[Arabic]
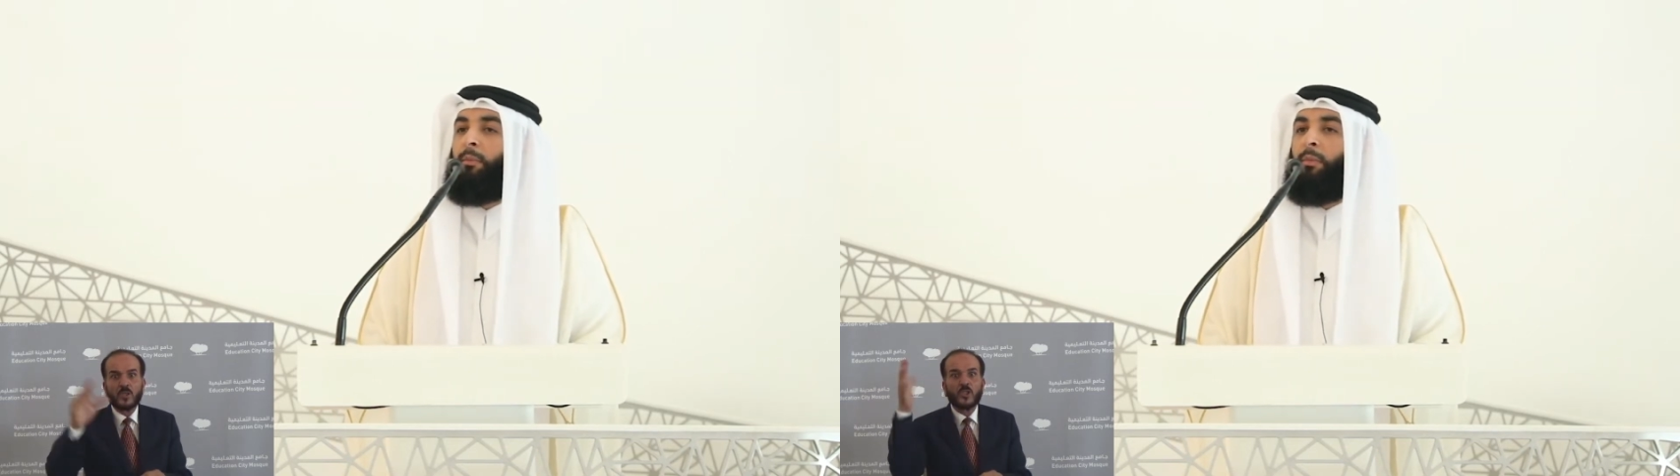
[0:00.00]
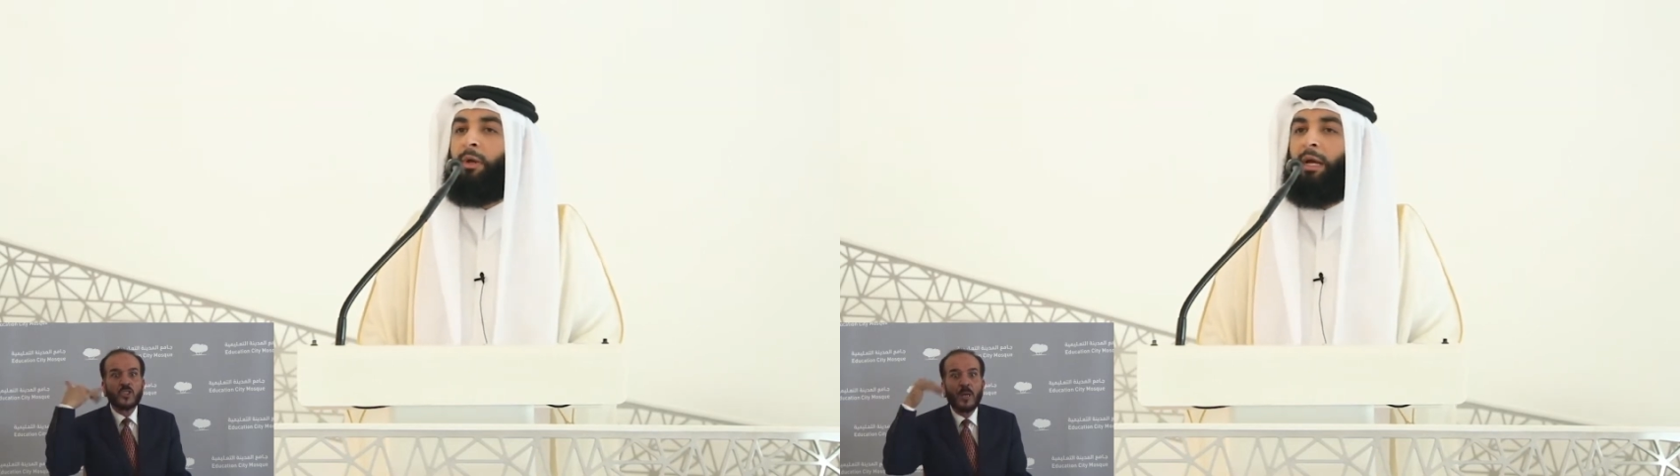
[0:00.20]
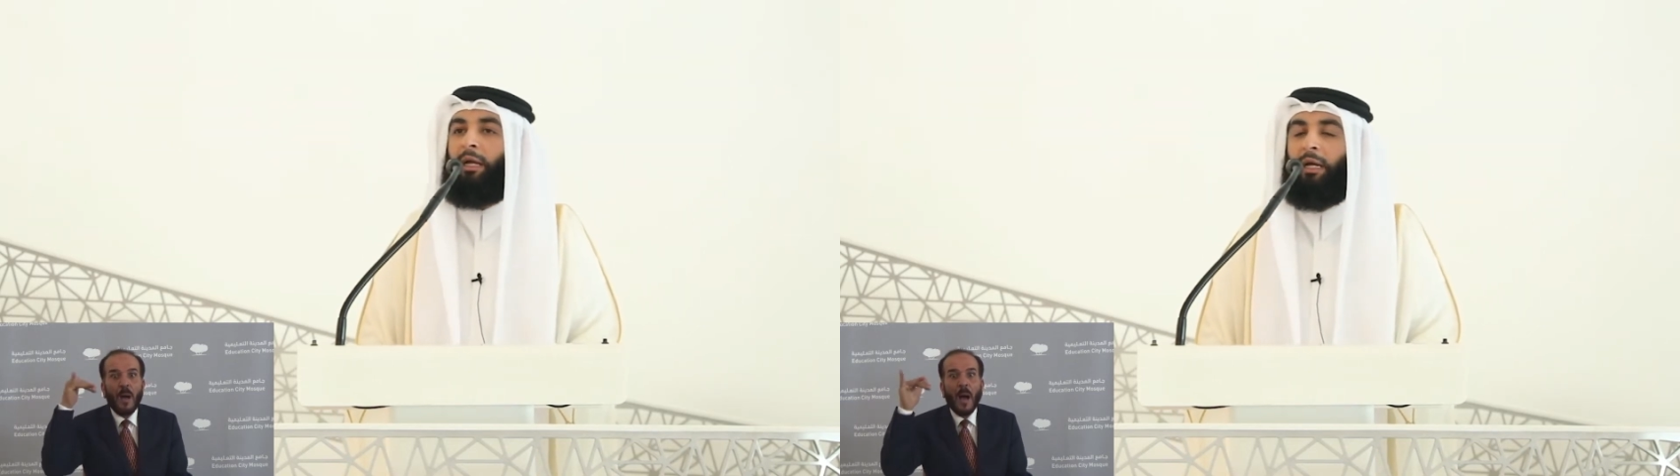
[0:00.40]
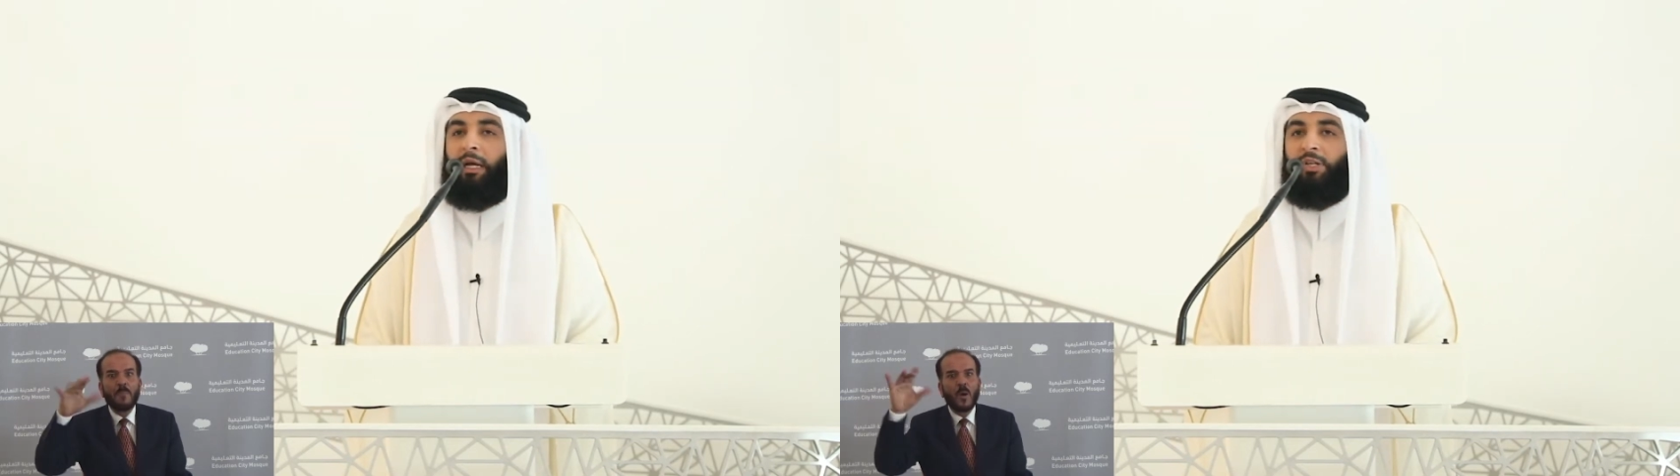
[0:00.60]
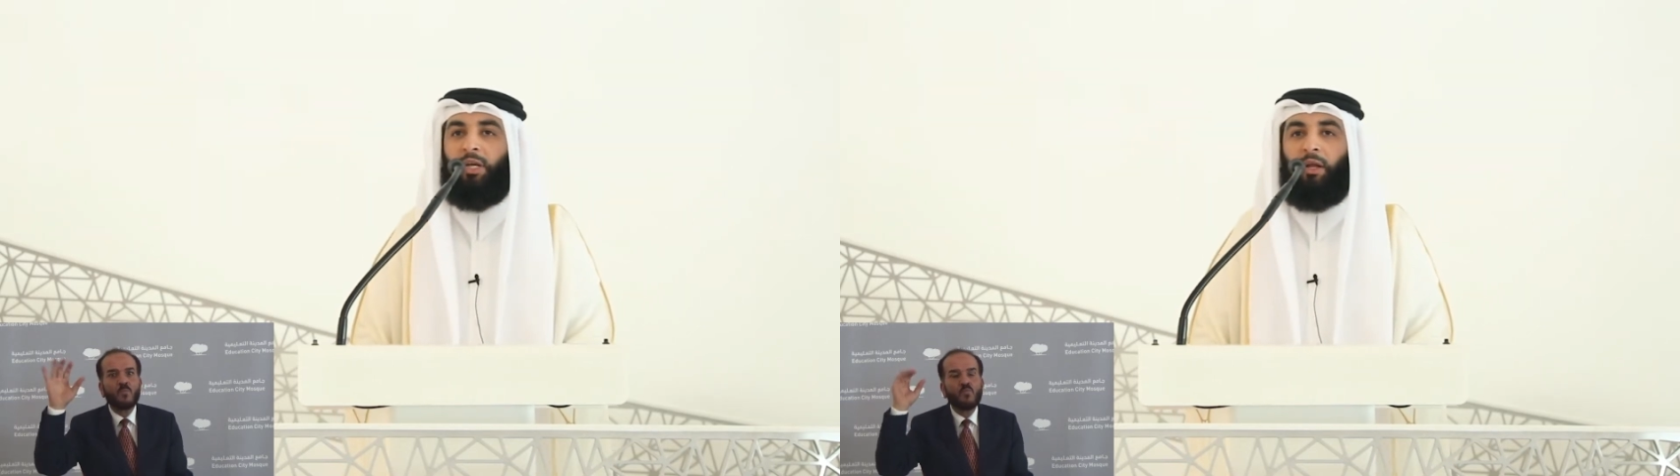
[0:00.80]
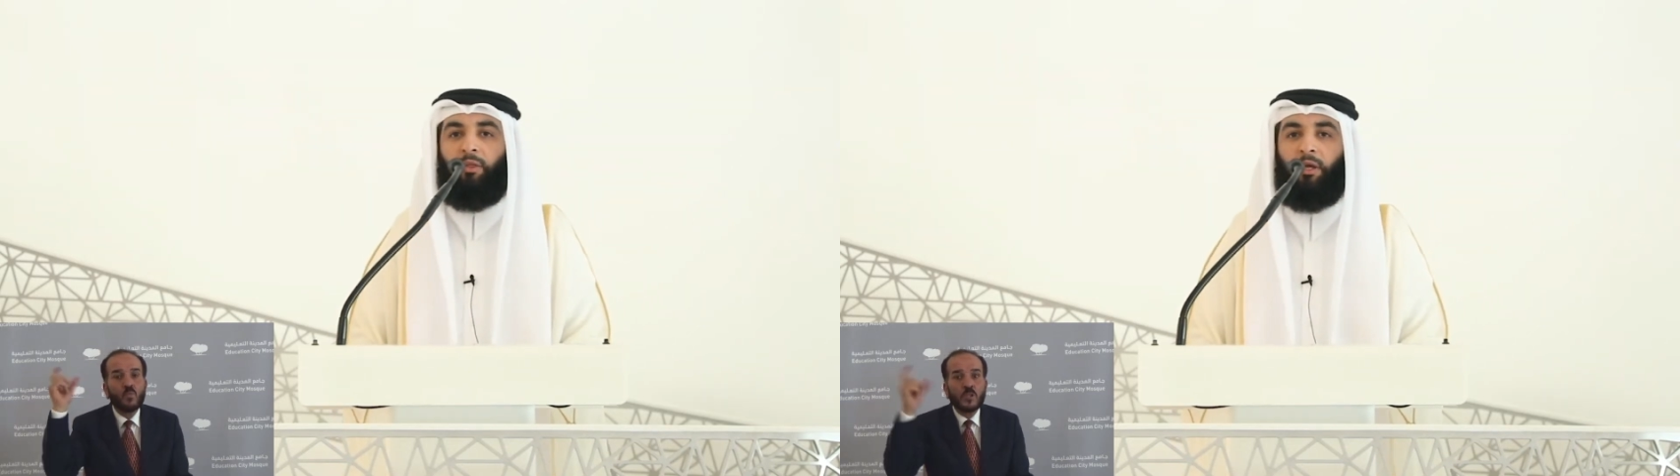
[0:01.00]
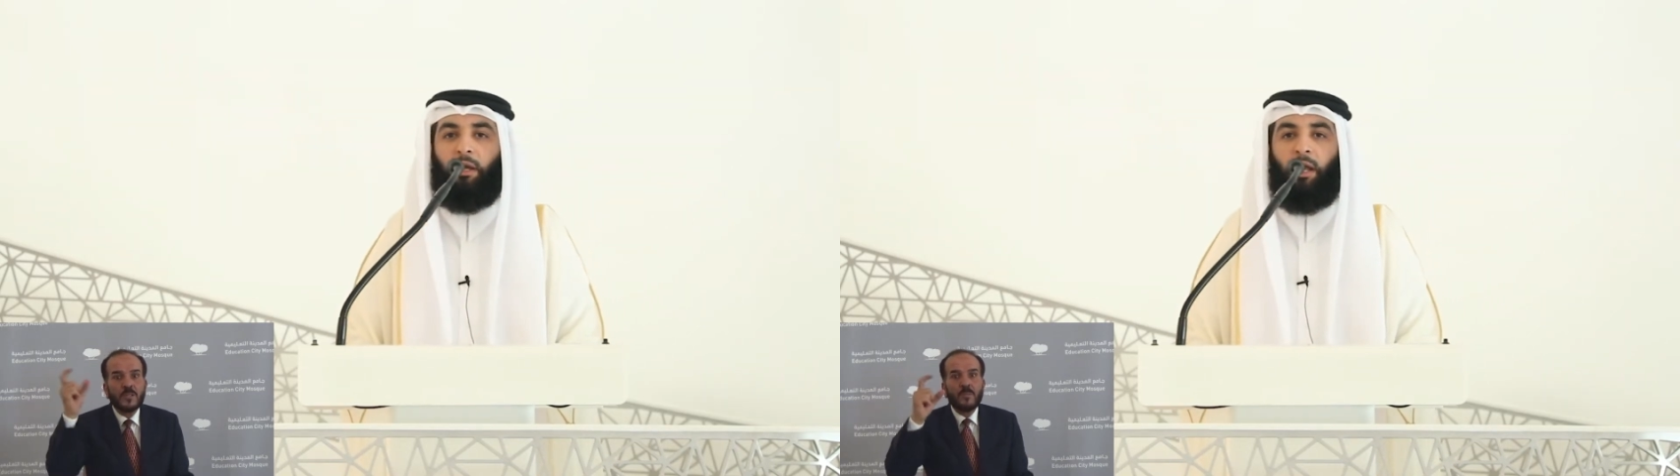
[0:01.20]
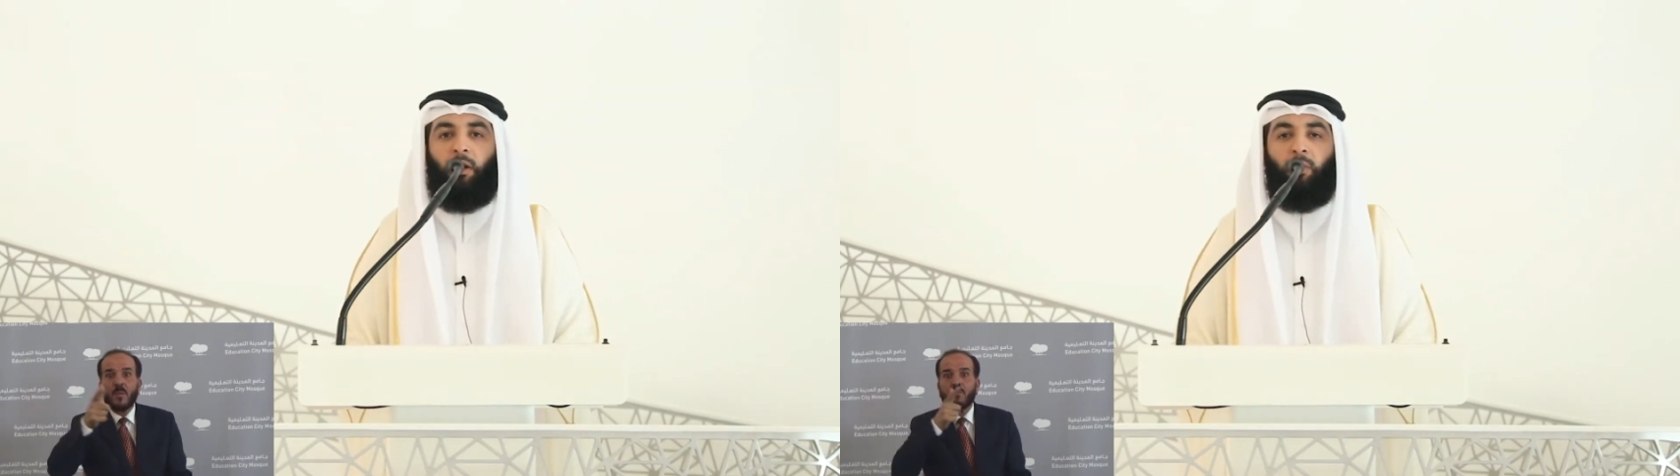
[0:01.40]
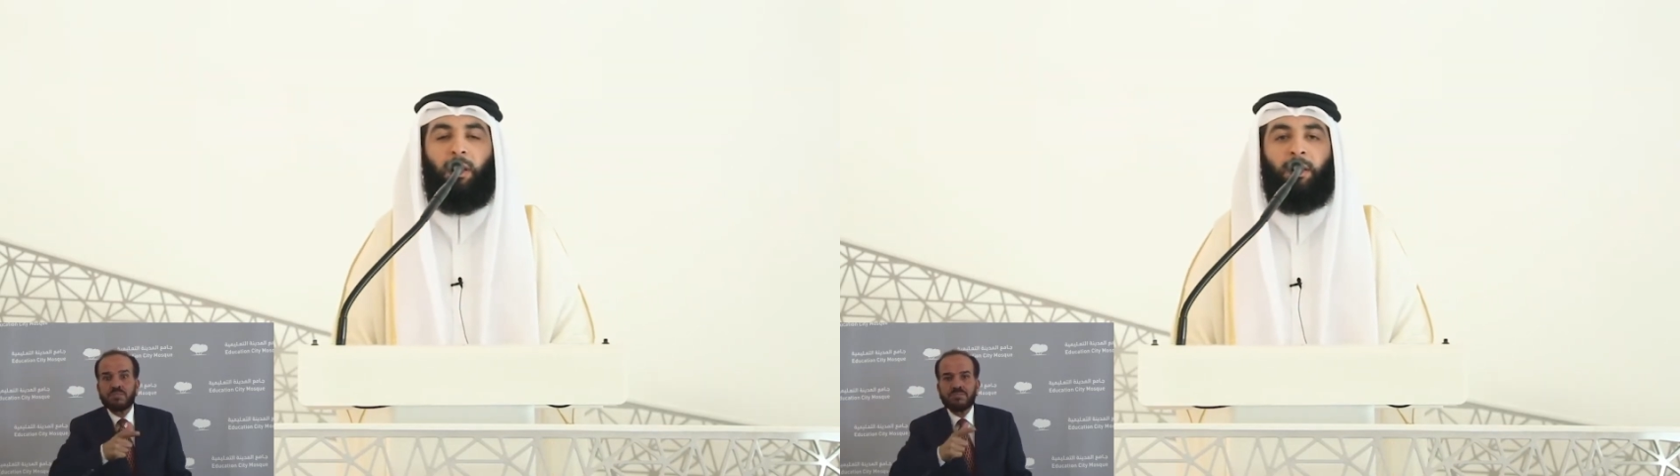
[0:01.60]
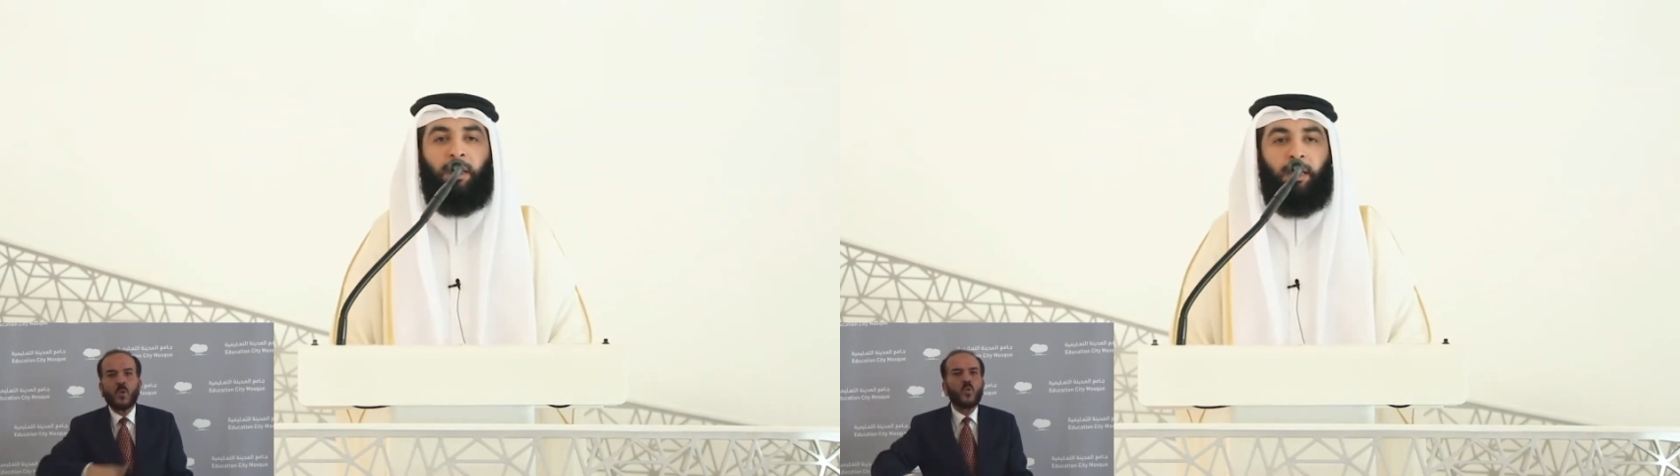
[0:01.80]
أمنا عائشة رضي الله
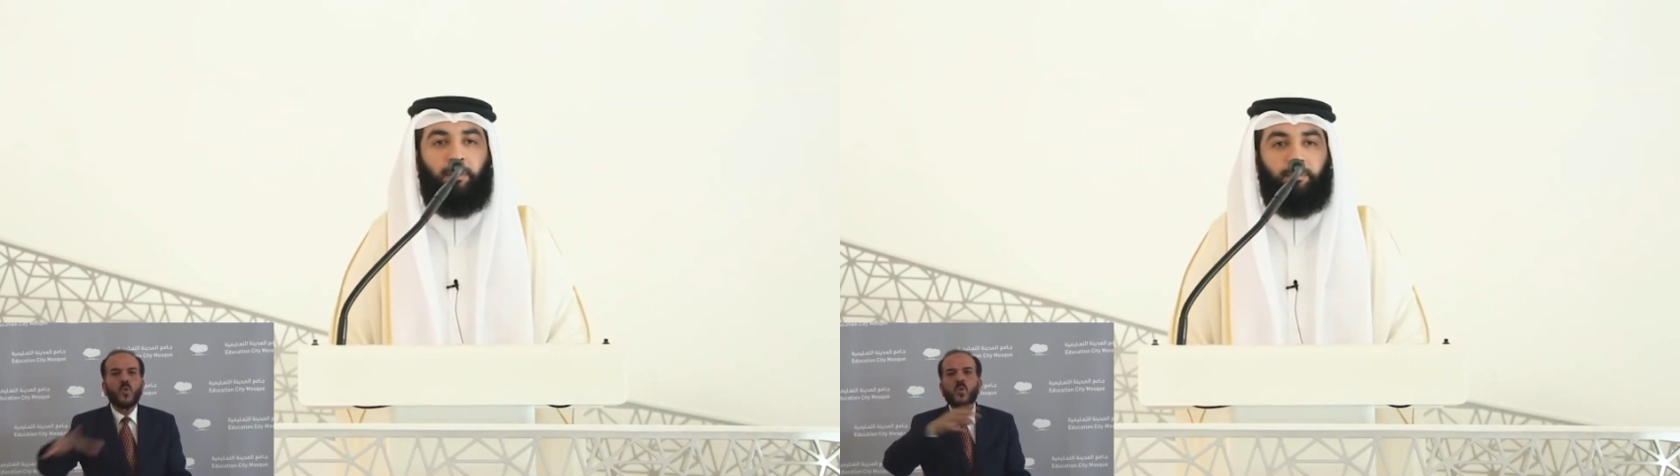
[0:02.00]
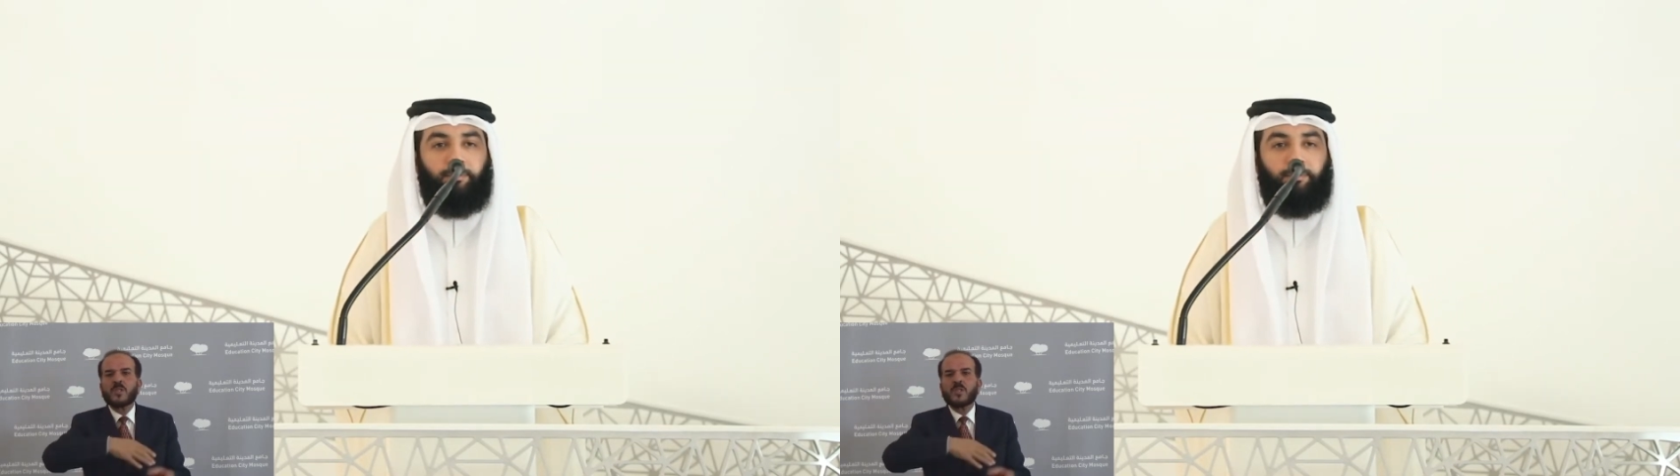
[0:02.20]
عنها